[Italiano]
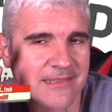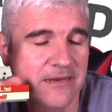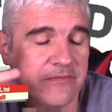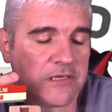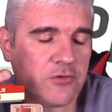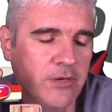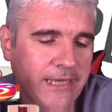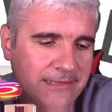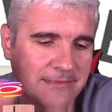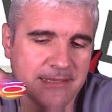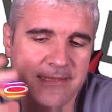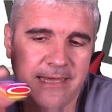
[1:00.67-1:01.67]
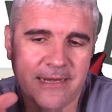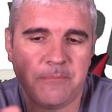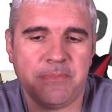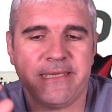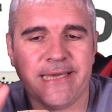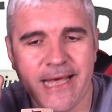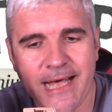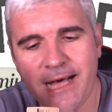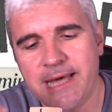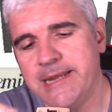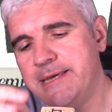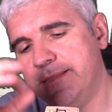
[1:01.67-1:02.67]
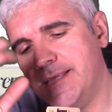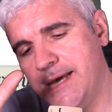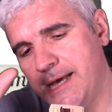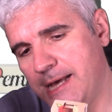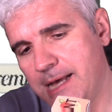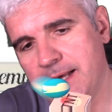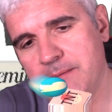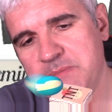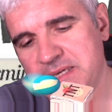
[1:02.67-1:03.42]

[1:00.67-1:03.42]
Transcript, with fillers: tra virgolette, da replicare, da